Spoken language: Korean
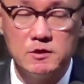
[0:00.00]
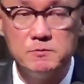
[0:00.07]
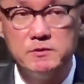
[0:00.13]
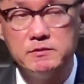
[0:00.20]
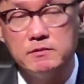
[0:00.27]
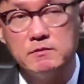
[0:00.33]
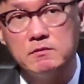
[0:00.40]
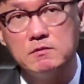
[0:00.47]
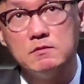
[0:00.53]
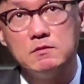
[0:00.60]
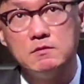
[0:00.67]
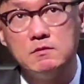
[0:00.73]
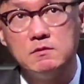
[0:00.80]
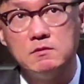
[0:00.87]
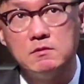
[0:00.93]
근데 여러분
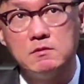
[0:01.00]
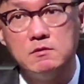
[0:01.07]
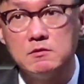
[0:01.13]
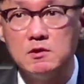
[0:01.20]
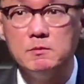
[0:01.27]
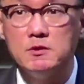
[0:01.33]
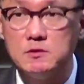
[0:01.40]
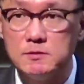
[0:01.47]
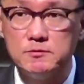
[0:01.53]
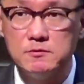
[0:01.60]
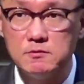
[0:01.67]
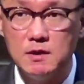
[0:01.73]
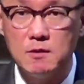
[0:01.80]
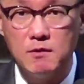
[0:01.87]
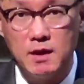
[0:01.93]
그럼에도
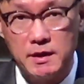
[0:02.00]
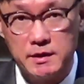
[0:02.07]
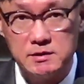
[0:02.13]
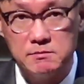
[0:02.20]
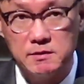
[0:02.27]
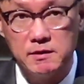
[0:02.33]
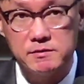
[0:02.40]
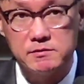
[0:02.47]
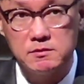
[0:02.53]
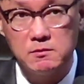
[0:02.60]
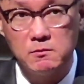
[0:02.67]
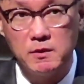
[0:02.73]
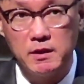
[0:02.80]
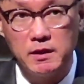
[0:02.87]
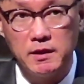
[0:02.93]
불구하고
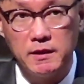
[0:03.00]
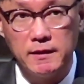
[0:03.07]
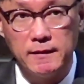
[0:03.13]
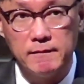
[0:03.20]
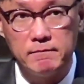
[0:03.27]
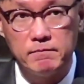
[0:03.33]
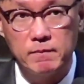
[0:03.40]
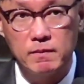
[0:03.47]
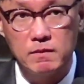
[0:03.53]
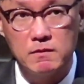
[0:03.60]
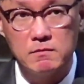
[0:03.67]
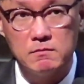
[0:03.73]
하나님께서는 왜